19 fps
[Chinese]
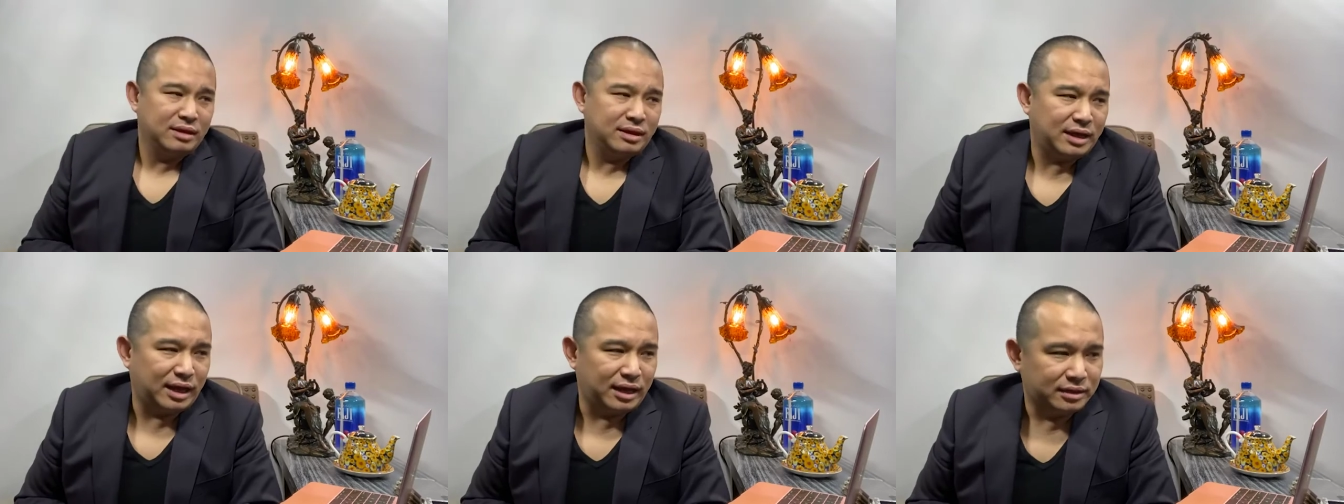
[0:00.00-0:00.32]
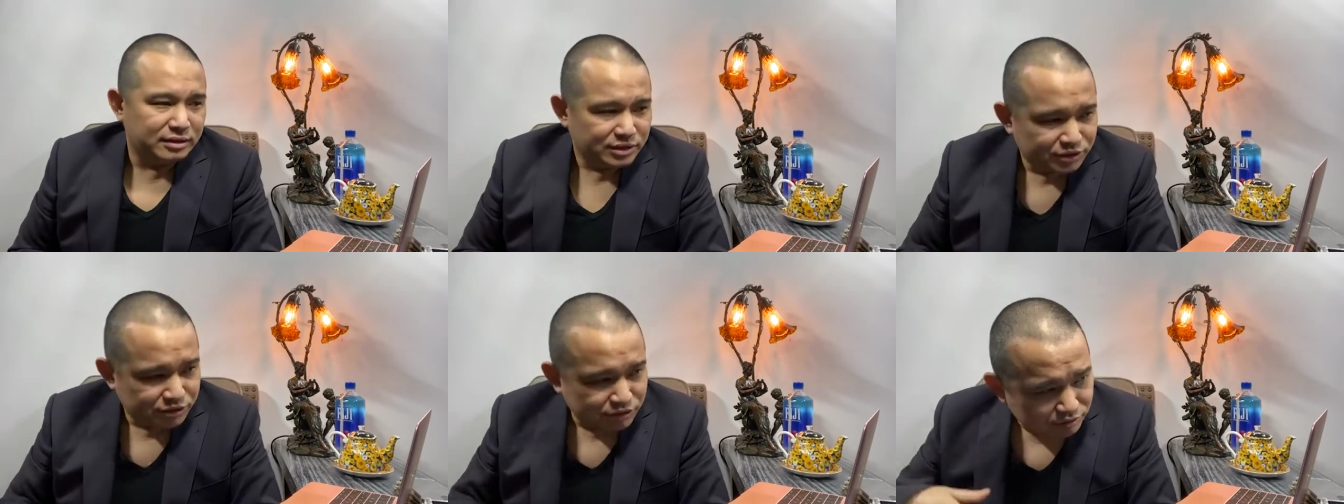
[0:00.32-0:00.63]

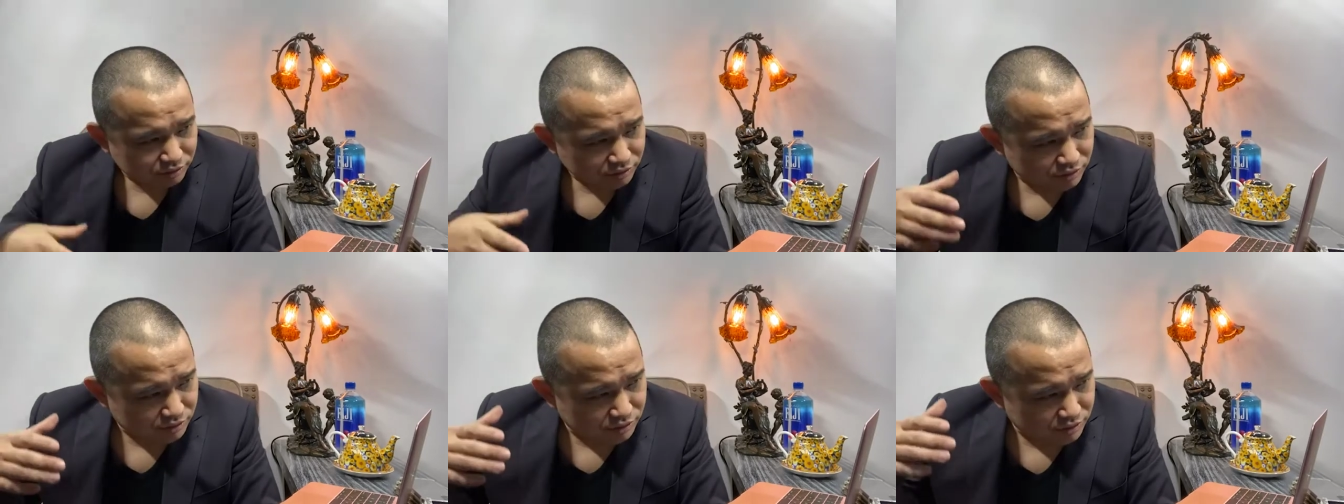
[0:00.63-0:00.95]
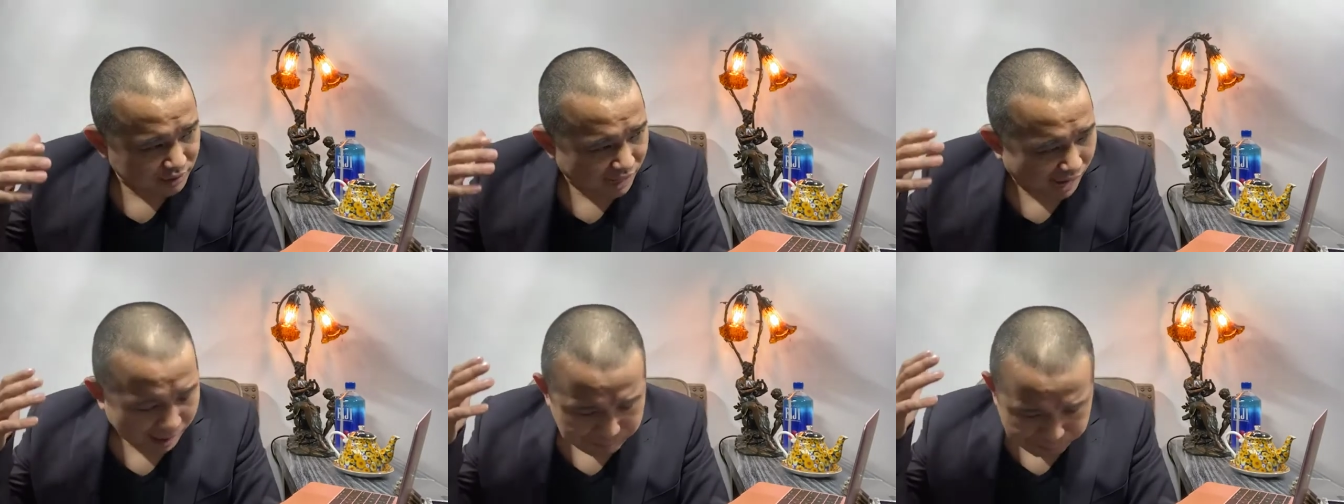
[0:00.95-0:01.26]
啊，就
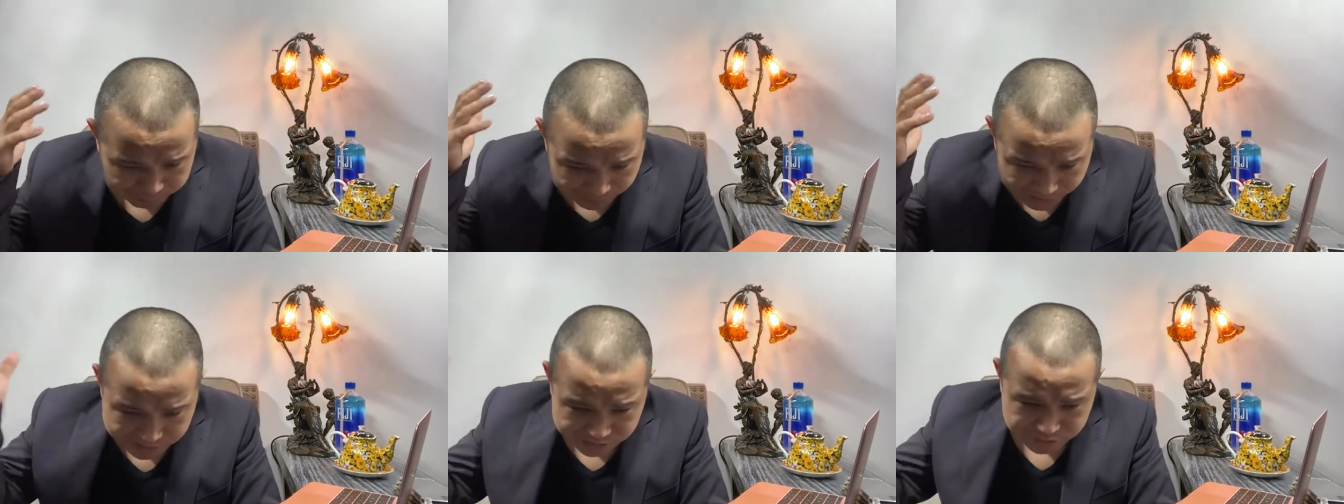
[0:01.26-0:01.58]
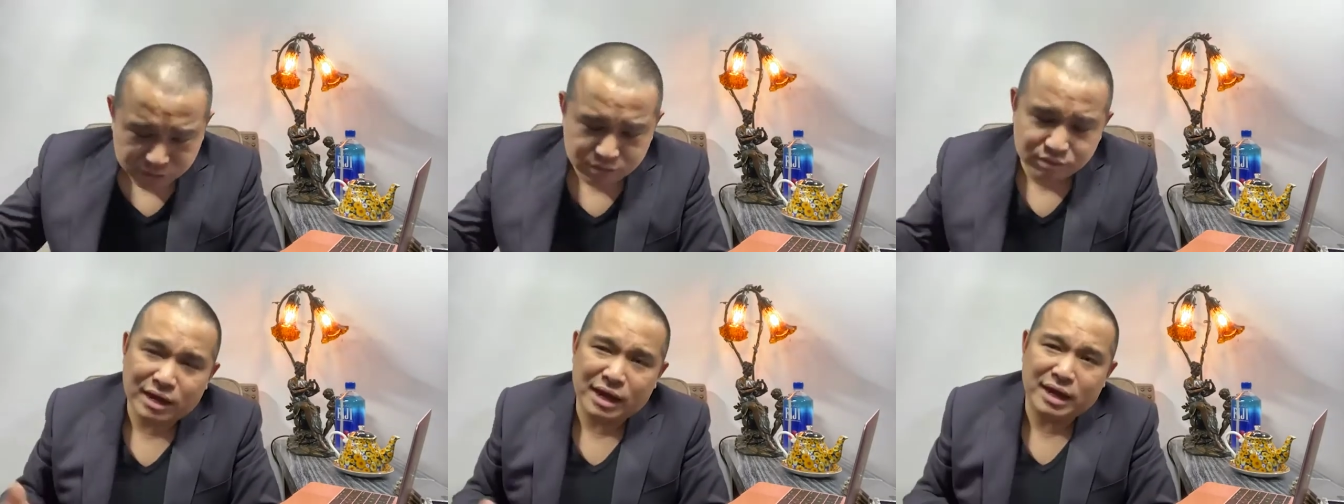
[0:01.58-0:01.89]
他必
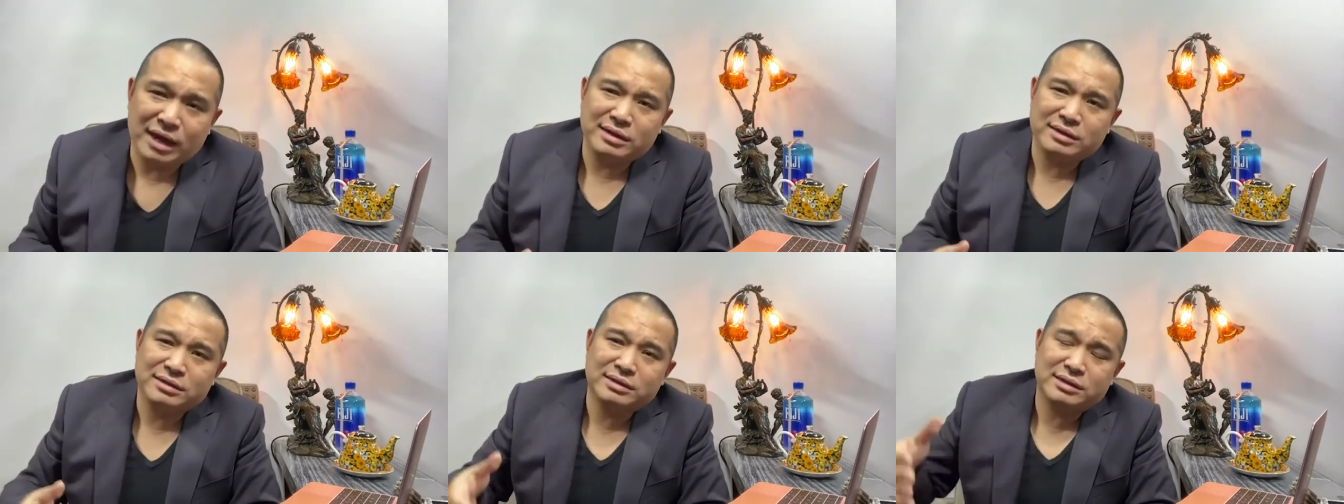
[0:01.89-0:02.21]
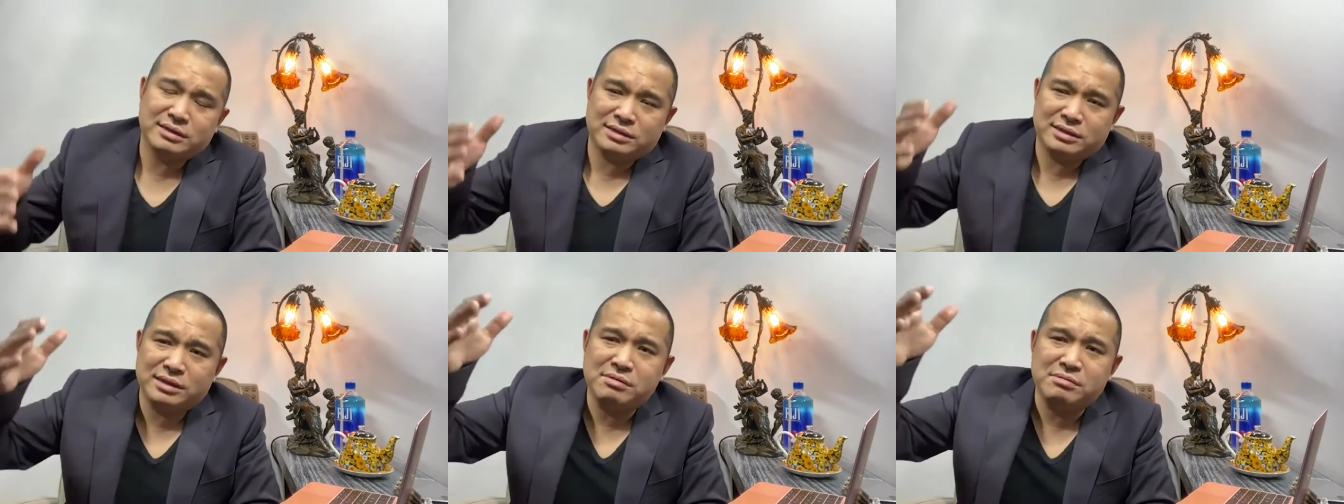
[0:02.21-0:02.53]
须啊，
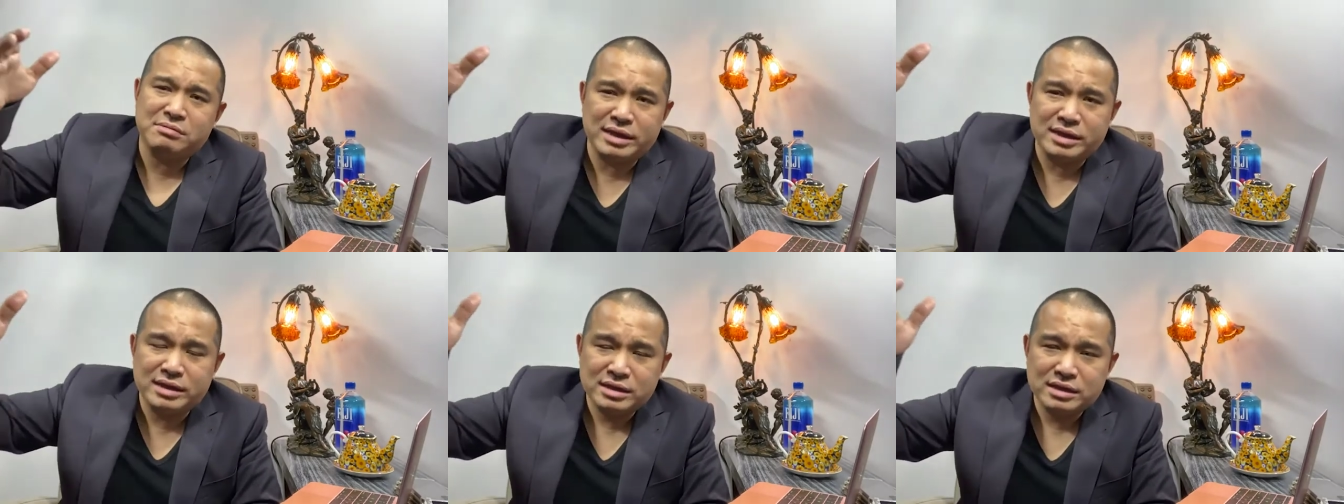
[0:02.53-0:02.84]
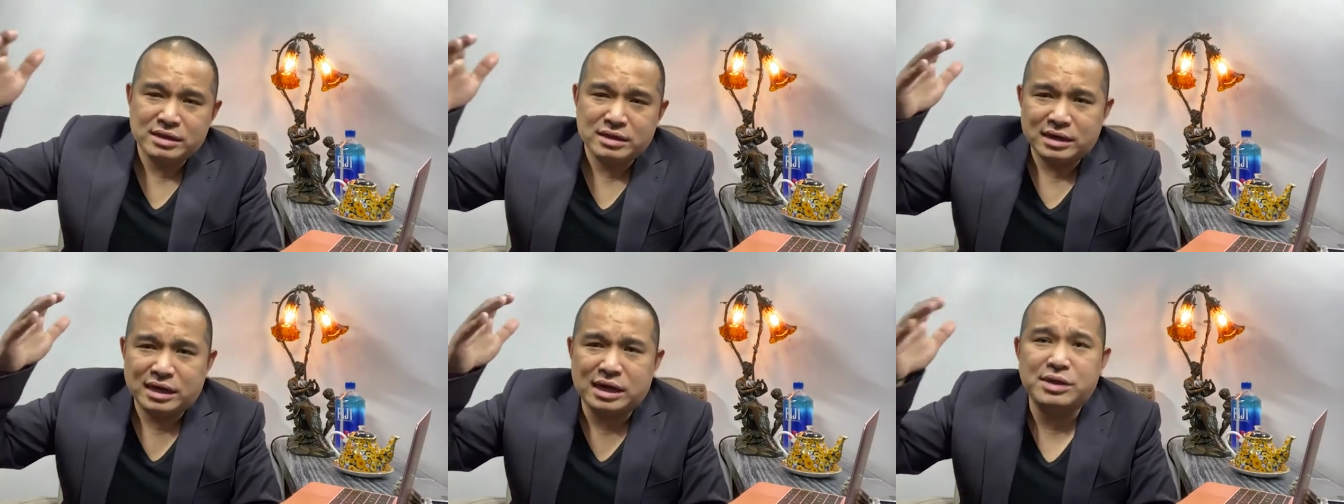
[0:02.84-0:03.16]
因为
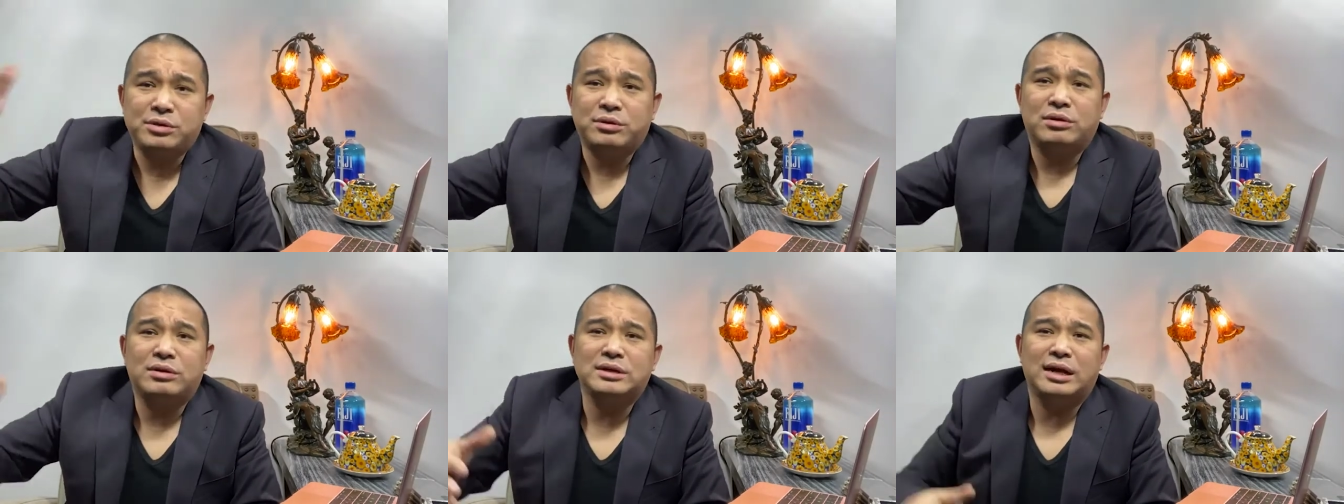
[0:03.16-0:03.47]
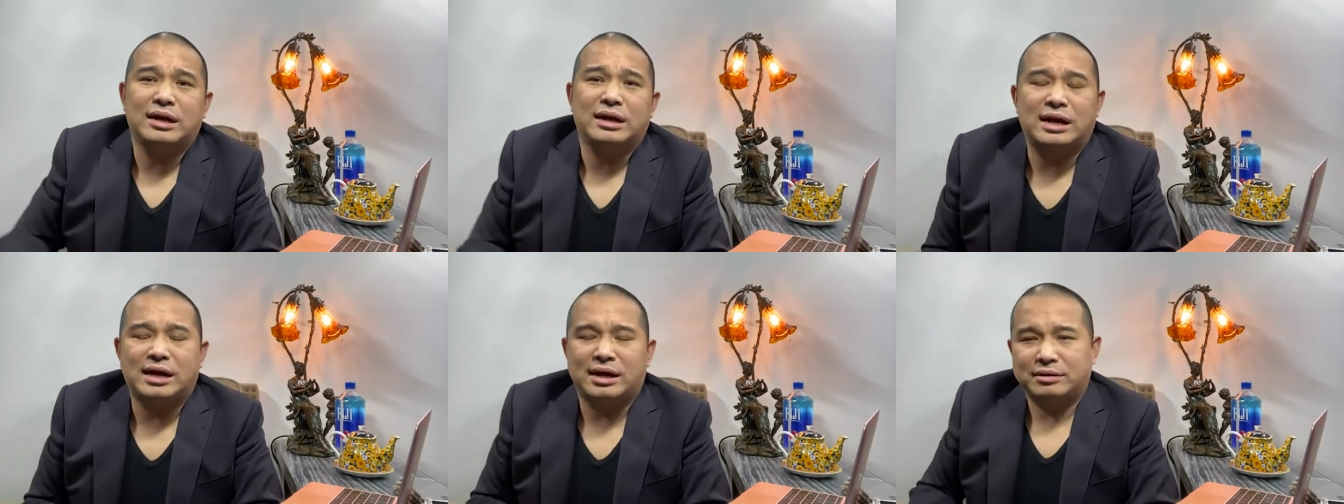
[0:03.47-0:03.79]
很多
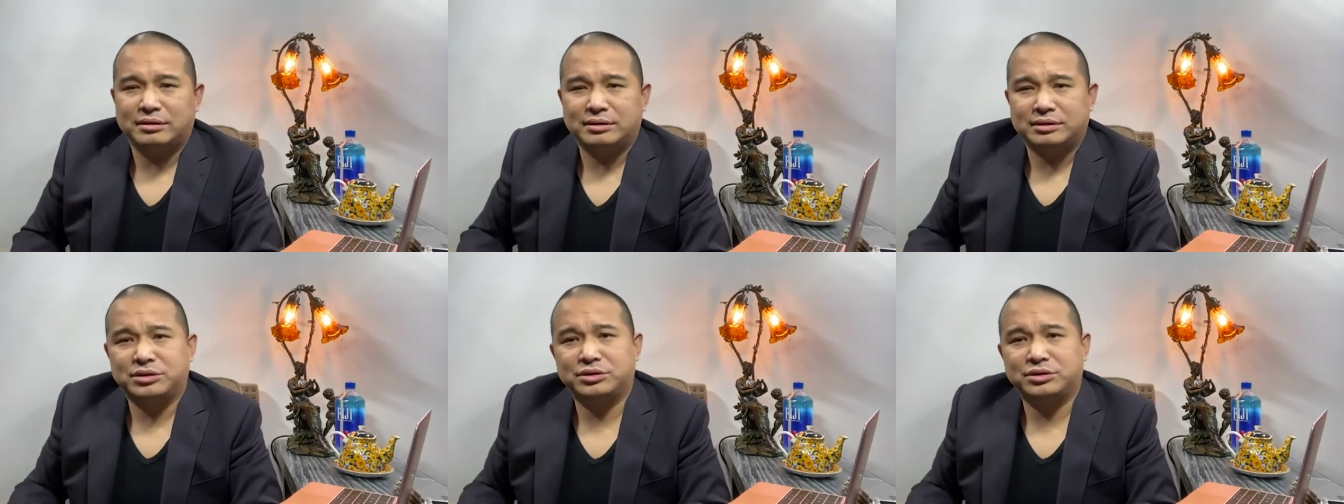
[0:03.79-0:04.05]
人啊。